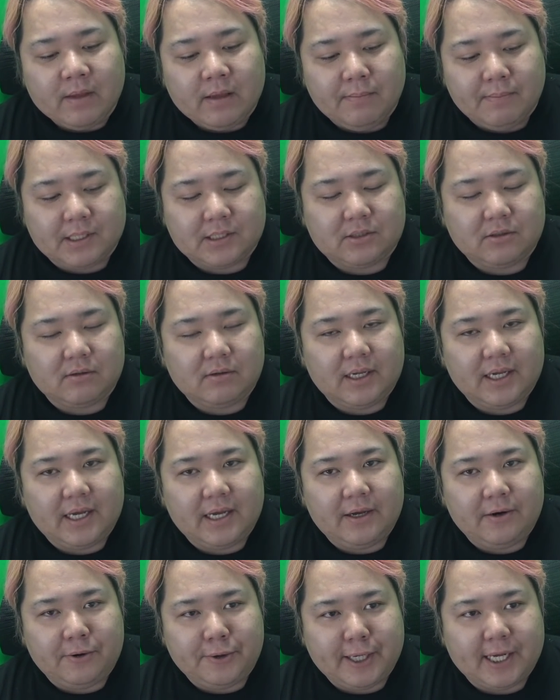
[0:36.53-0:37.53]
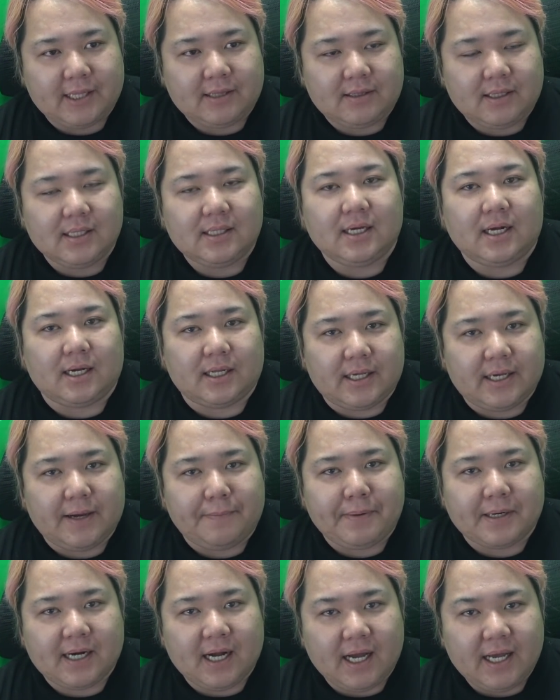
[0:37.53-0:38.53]
まあ、それをやってたらね、
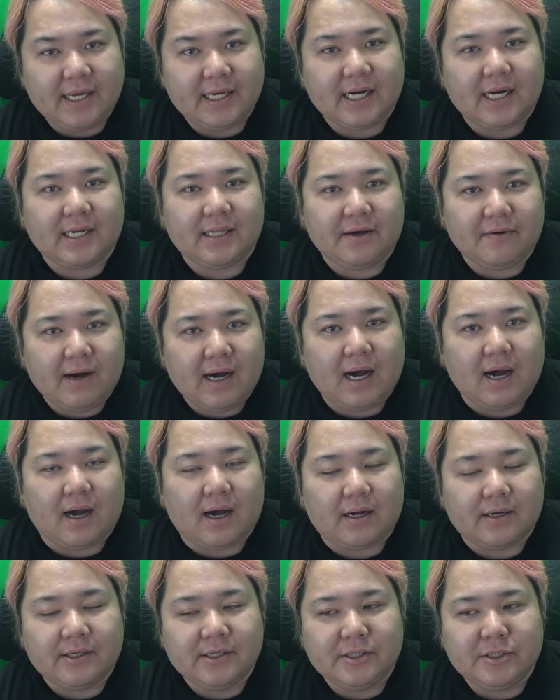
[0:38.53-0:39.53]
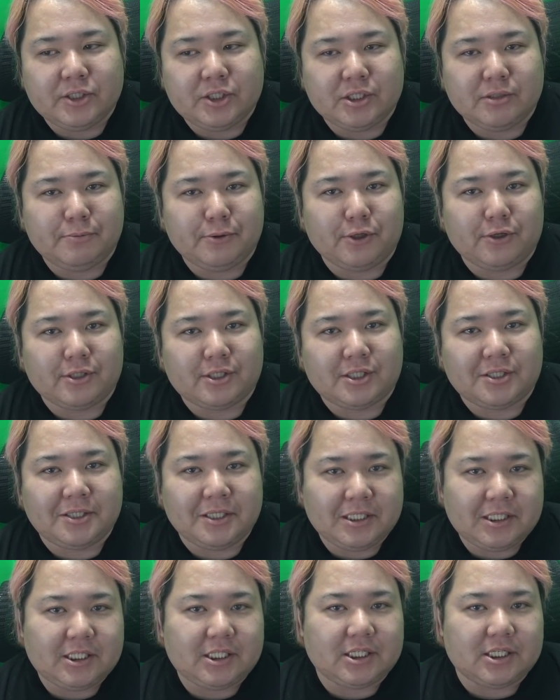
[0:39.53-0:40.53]
やっぱ海外では YouTube より
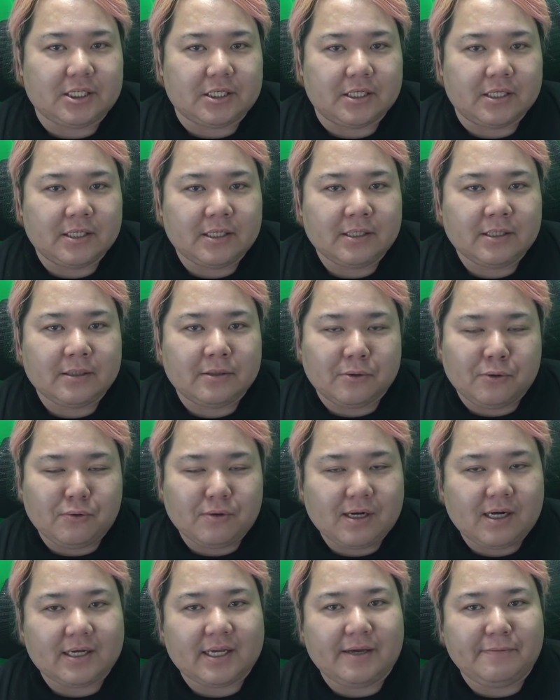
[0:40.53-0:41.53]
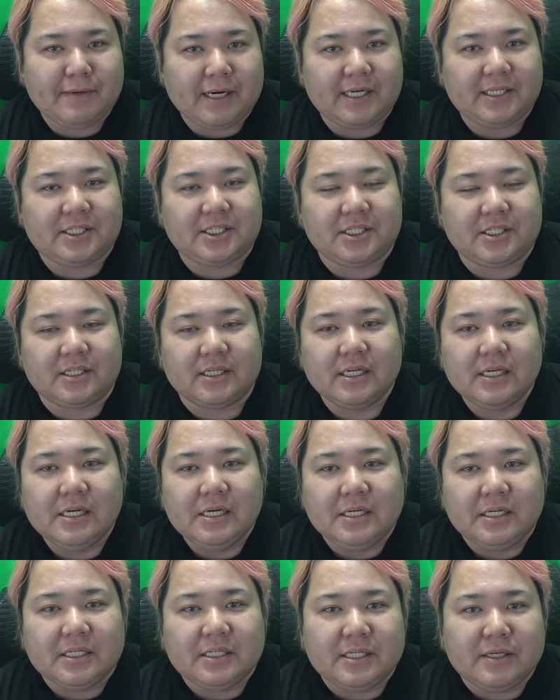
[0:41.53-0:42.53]
Twitch の方がゲーム配信
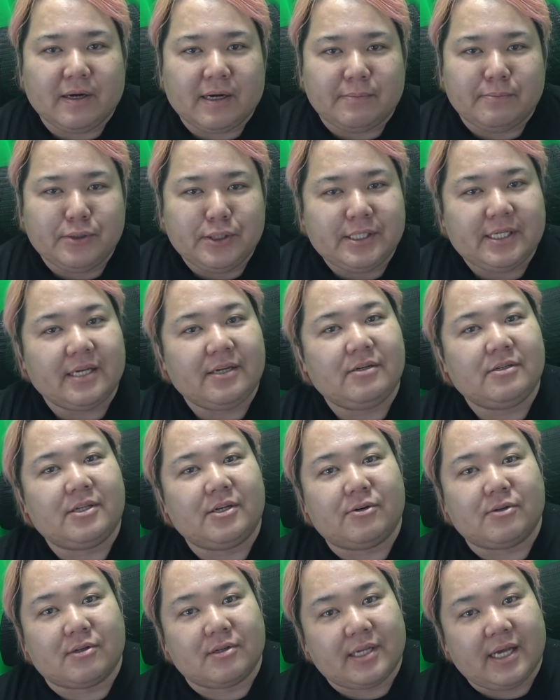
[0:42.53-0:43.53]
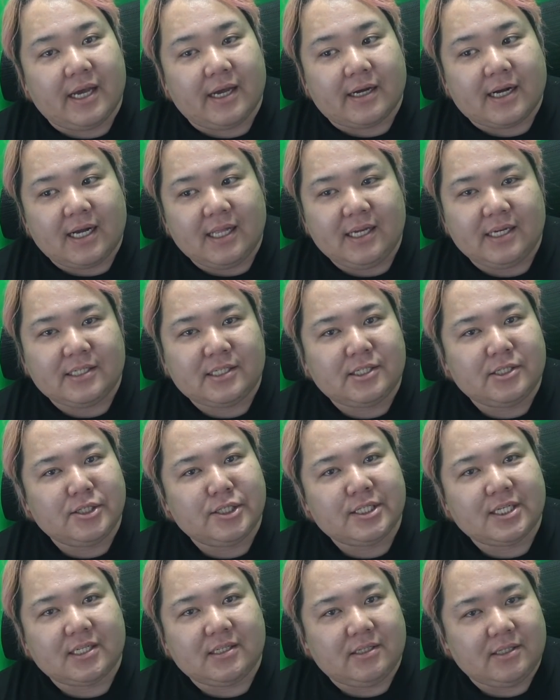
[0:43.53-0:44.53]
には向いてるっていうことで、かなり数
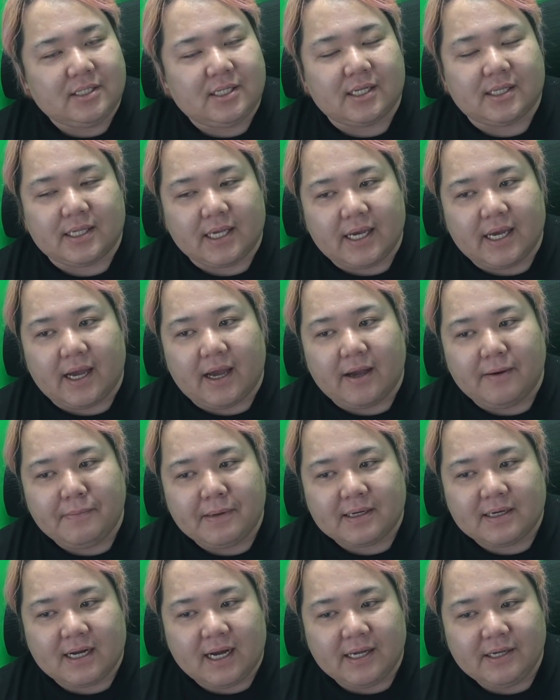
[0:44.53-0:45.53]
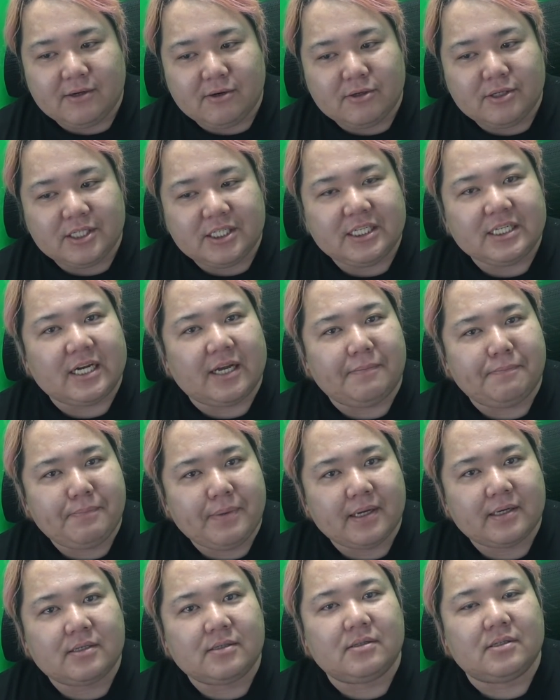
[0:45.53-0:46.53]
字がついてて、まあ、外国人がいっ
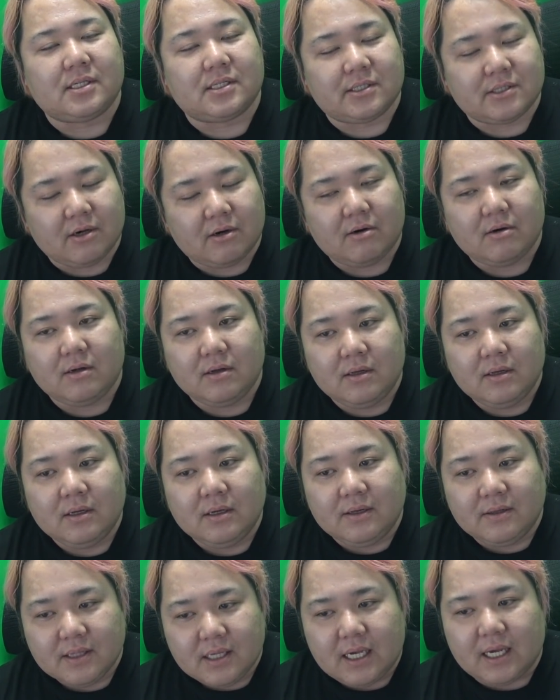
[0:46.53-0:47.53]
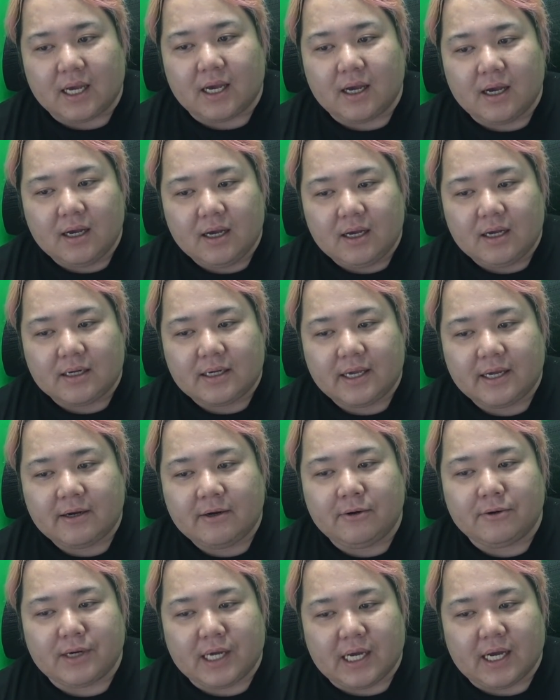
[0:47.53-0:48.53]
ぱい来るんですよ。で、結
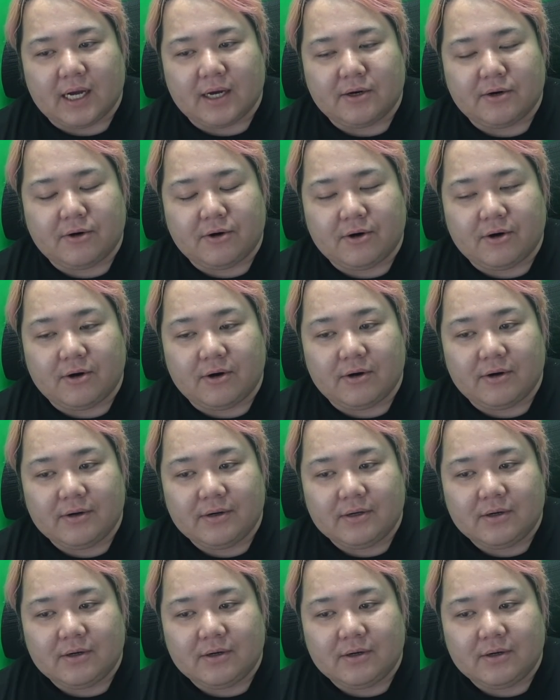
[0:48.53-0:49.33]
構ね、あのー、